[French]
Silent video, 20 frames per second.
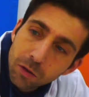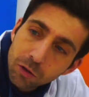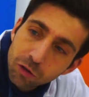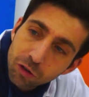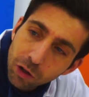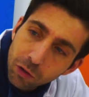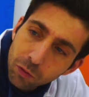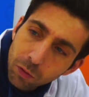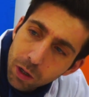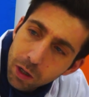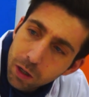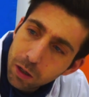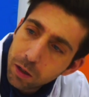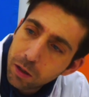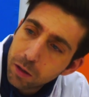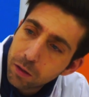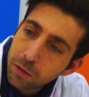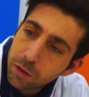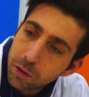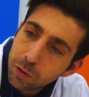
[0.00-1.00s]
Chat
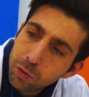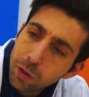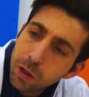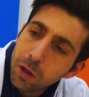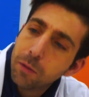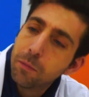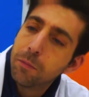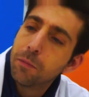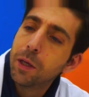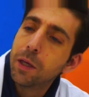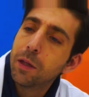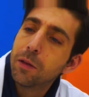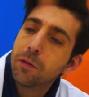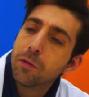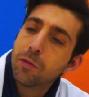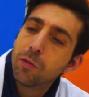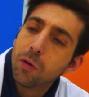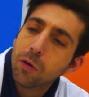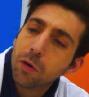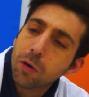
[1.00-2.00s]
noir, c'est toi Mais
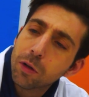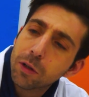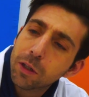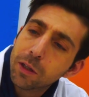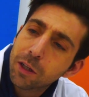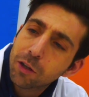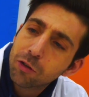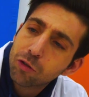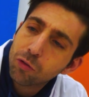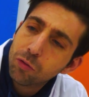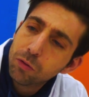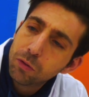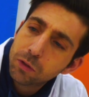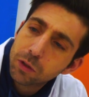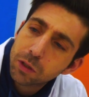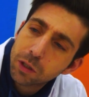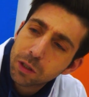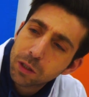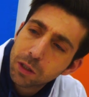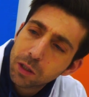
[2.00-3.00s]
tu as encore des taches
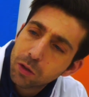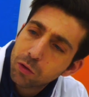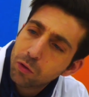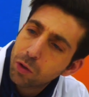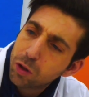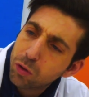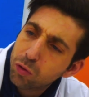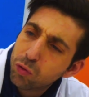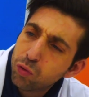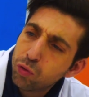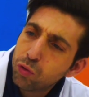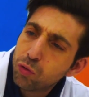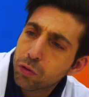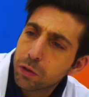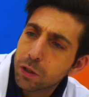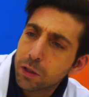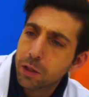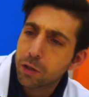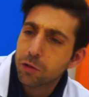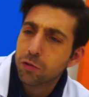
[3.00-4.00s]
rouges. Tu as
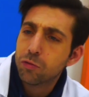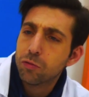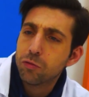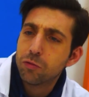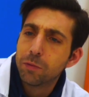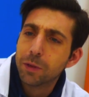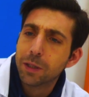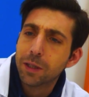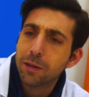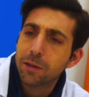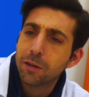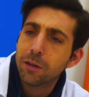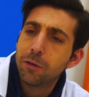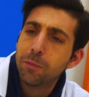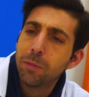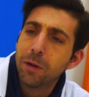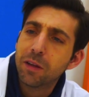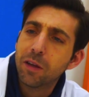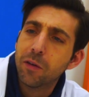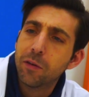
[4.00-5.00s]
toujours des taches rouges, mais qu'est-ce qui se
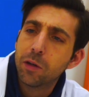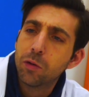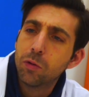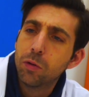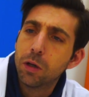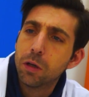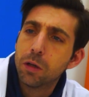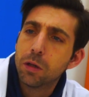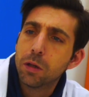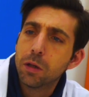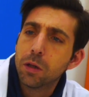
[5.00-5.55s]
passe avec toi